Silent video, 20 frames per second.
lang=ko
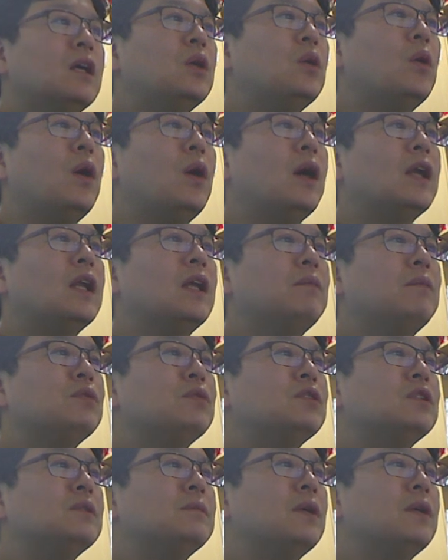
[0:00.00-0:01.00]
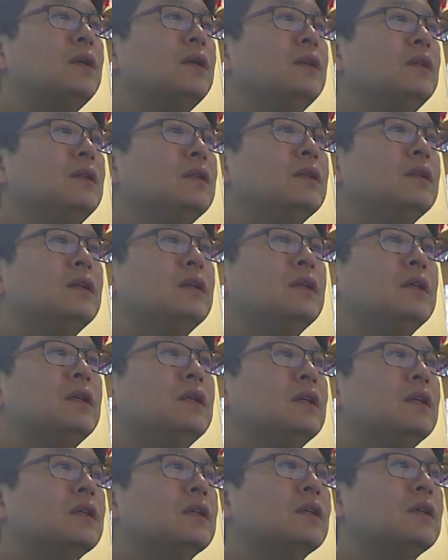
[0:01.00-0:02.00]
요 아래 보시면
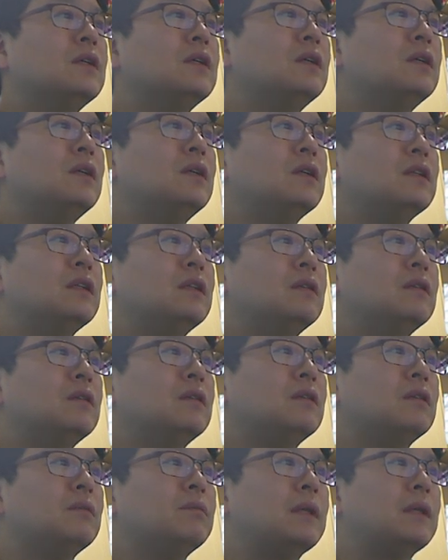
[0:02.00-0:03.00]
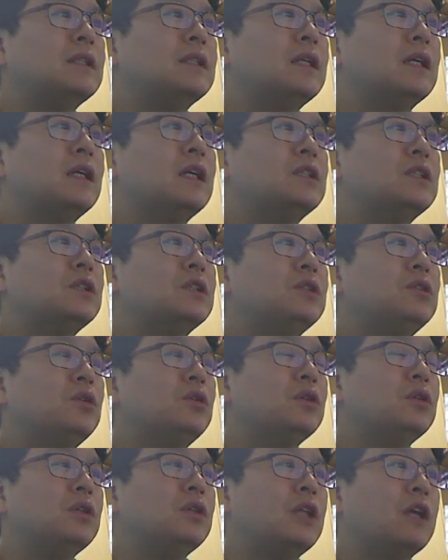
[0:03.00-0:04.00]
어,
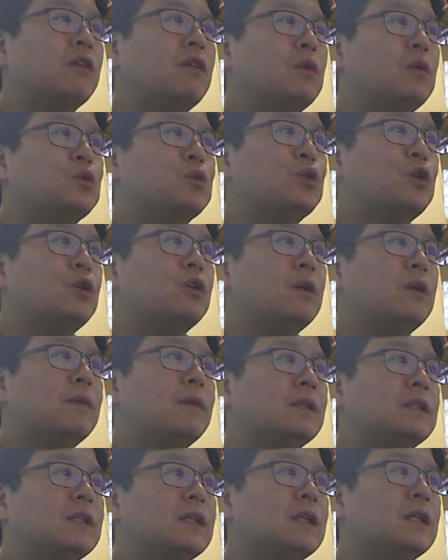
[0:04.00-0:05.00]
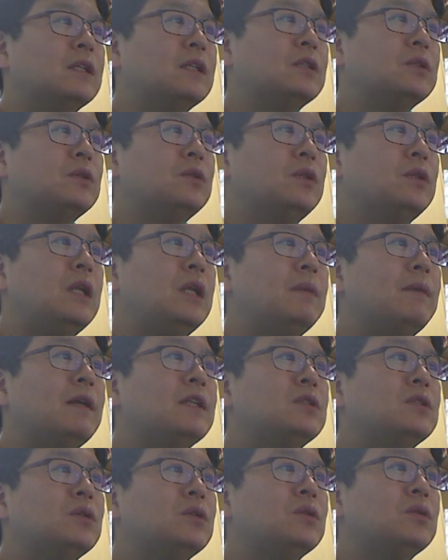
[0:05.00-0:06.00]
마찬가지로 내과골절과 마찬가지로
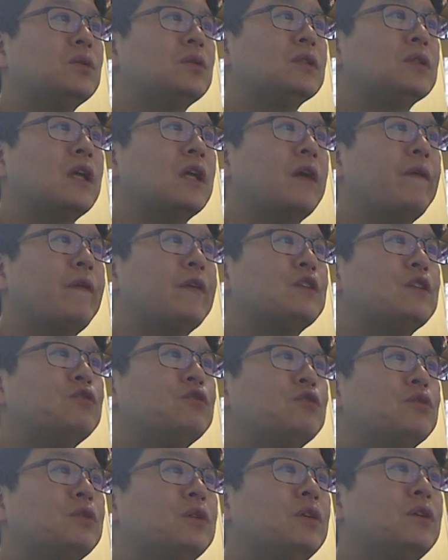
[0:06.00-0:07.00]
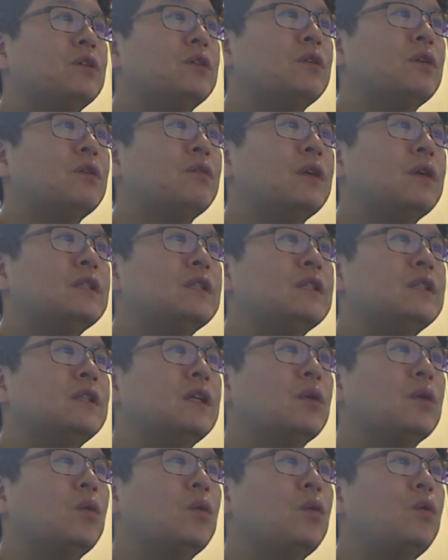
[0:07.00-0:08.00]
일반적으로 4에서 6개월 경과
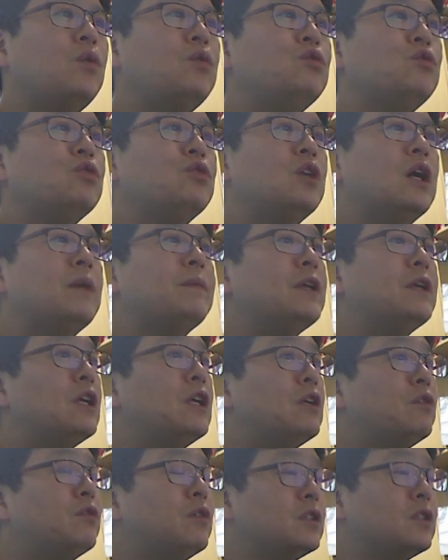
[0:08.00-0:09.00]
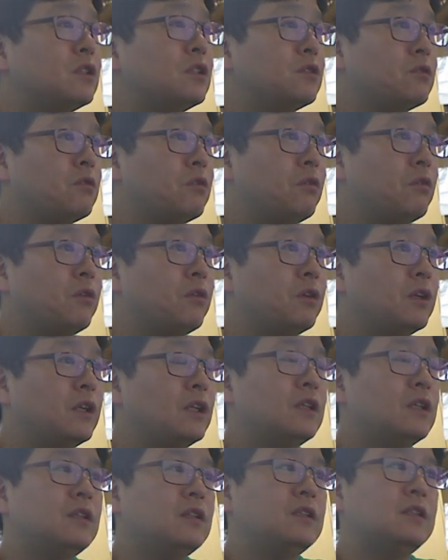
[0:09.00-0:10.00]
시에 골 유압이 이루어지고
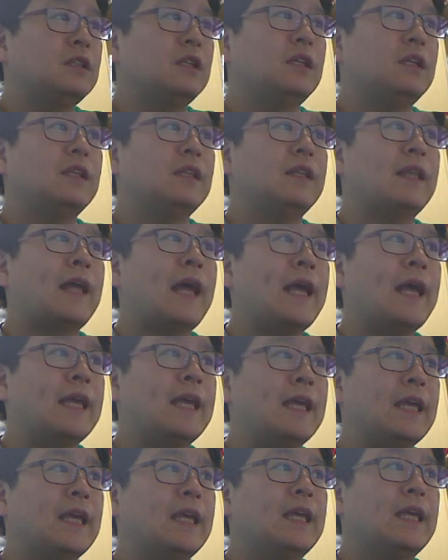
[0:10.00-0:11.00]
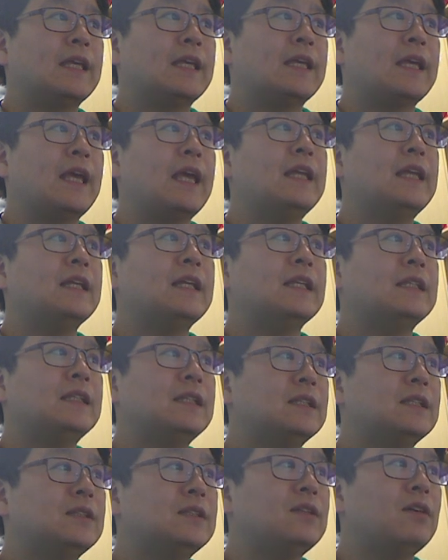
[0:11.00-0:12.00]
이는 이제 나이, 개인의
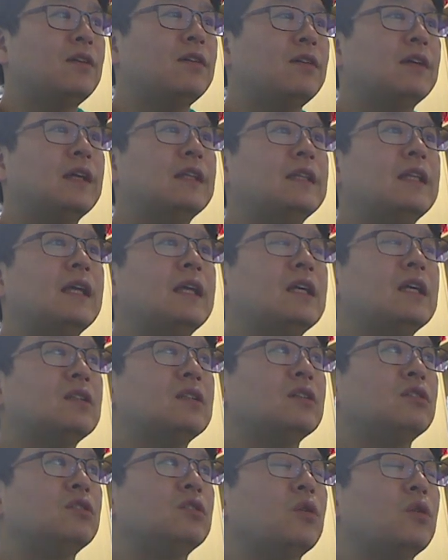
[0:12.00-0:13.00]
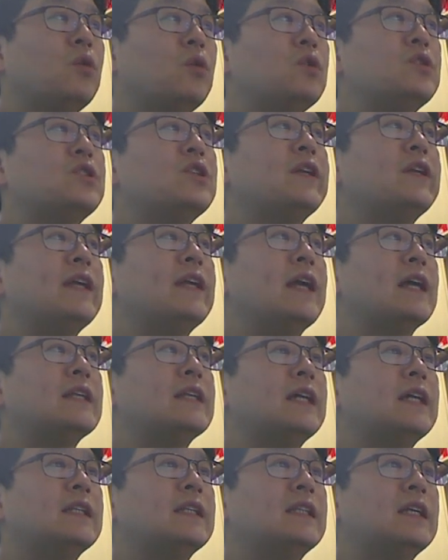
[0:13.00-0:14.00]
특성에 따라서 그리고 골절의
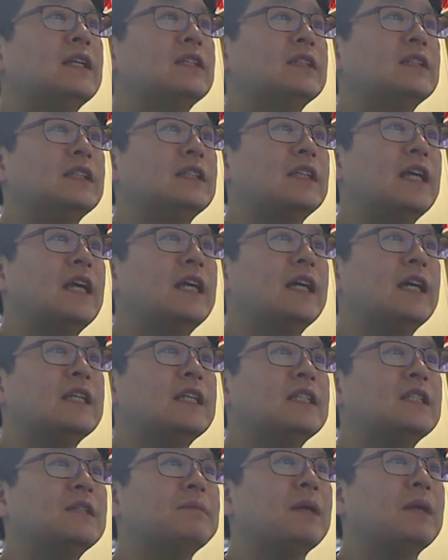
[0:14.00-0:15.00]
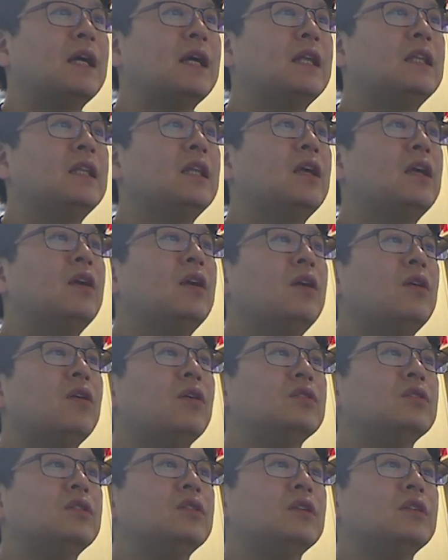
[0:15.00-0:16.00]
양상에 따라서 차이가 있지만
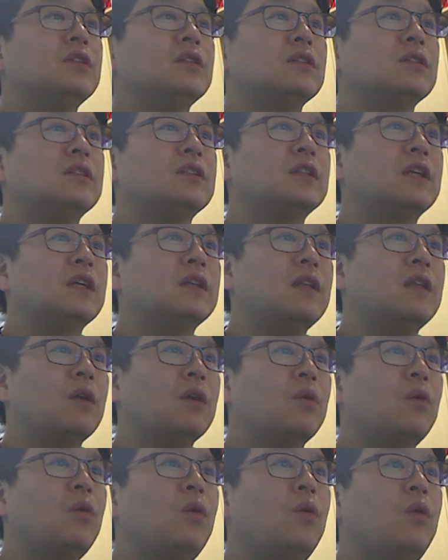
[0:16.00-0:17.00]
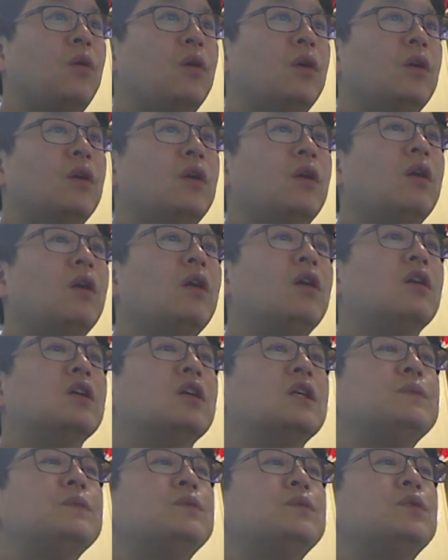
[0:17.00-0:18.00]
어쨌든 그렇게 되고 어,
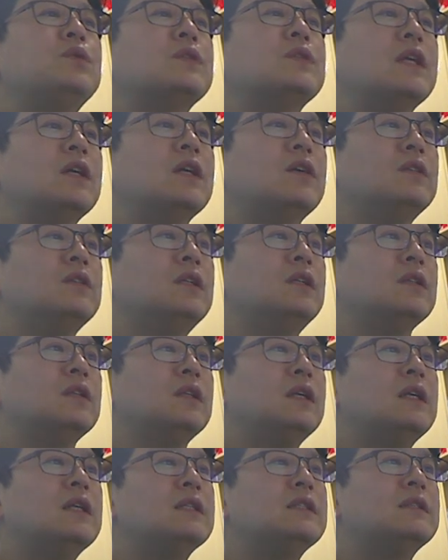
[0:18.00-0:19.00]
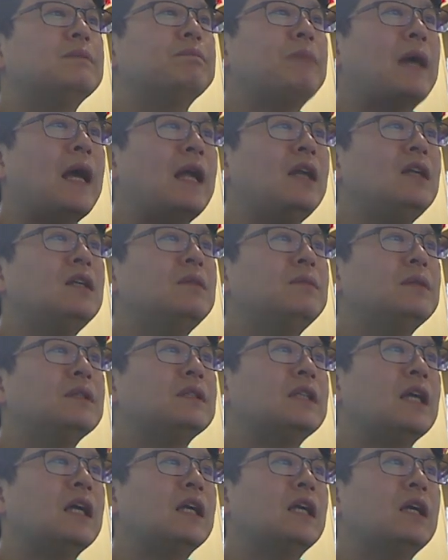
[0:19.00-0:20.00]
금속 제거는 빠르면
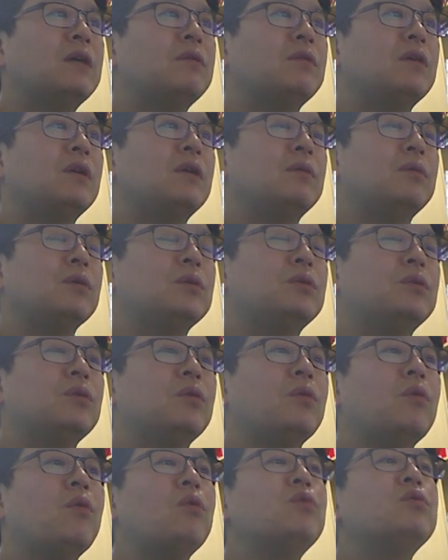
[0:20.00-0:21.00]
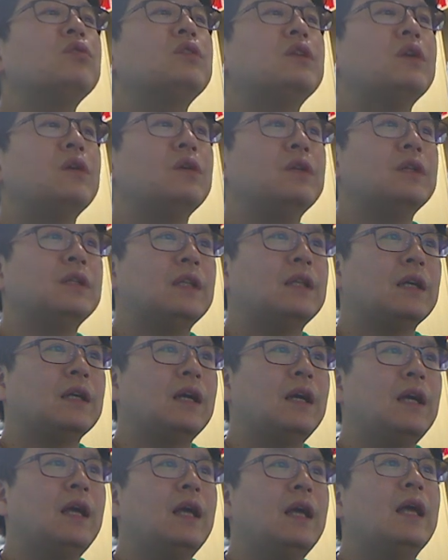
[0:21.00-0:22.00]
4개월, 보통 5, 6개월
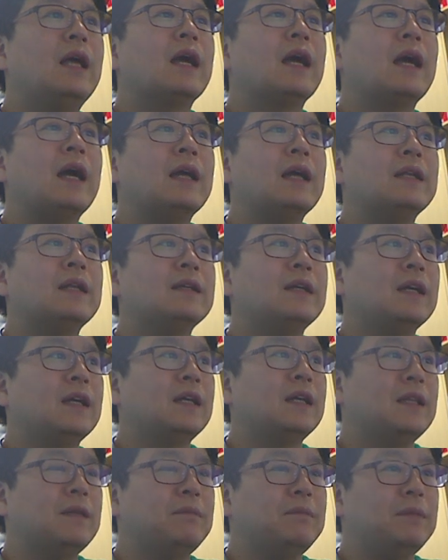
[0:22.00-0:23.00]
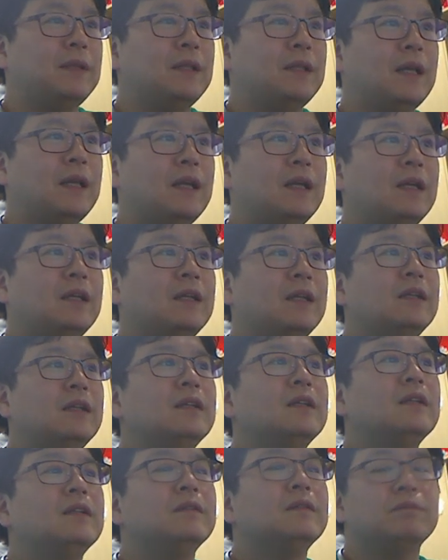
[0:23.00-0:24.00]
있다가 가능하게 됩니다.
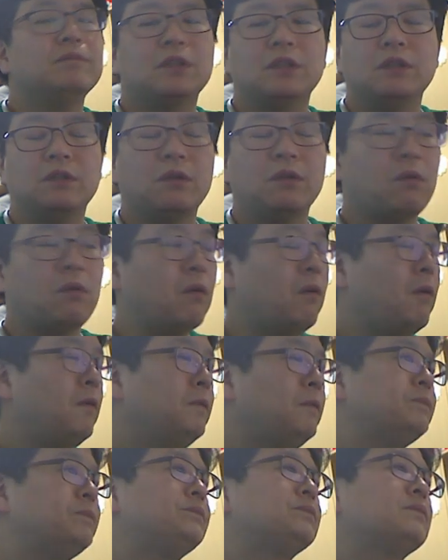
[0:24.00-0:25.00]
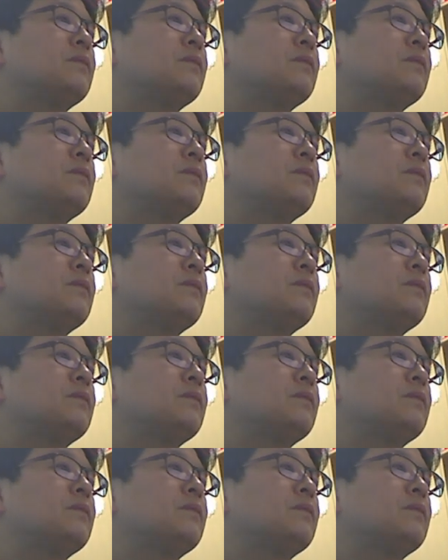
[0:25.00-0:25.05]
그리고